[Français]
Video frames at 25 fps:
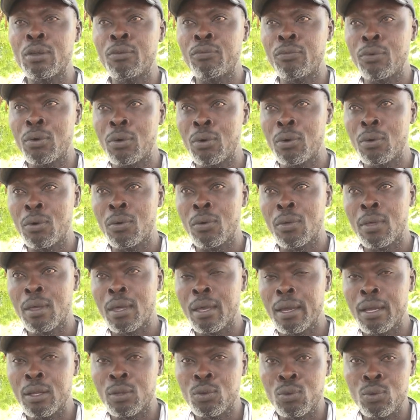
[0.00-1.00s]
ils font
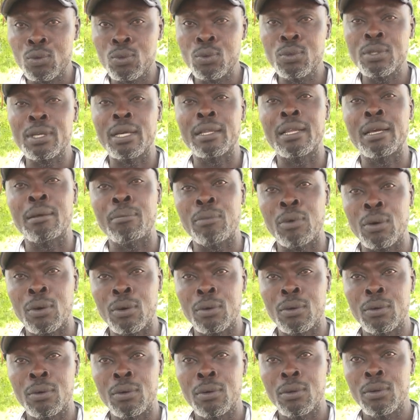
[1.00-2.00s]
et toujours c'est des
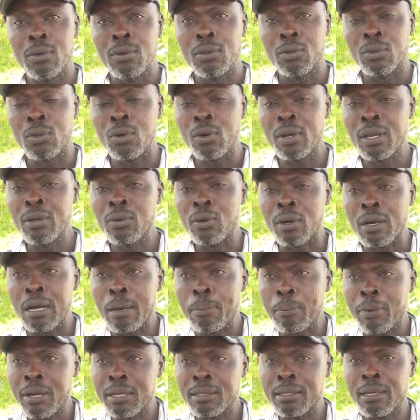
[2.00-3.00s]
morts. Donc ils n'ont qu'à
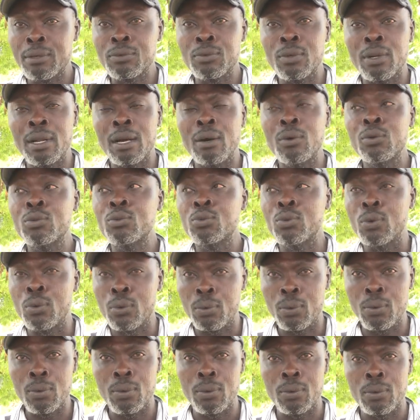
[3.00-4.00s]
prendre ça, cela au
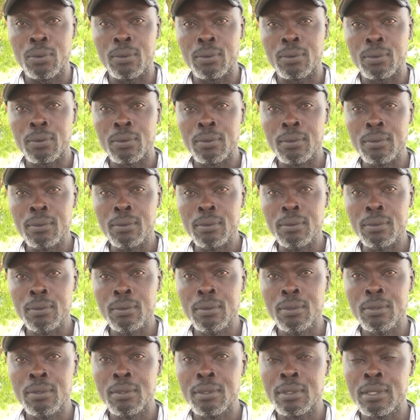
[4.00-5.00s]
sérieux.
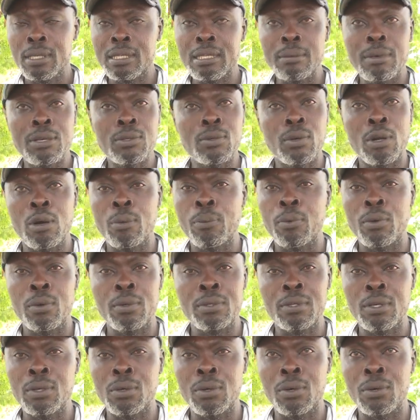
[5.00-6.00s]
Sincèrement, cela au
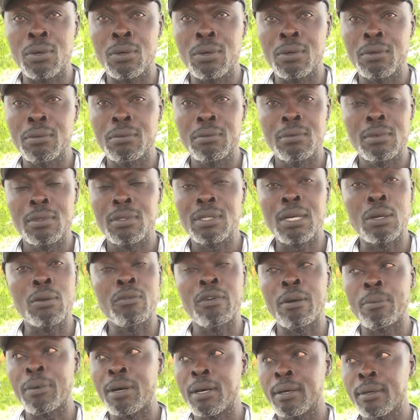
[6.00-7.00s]
Sinon, ça ne
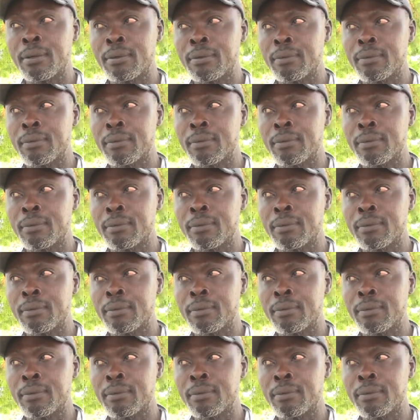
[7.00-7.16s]
va pas.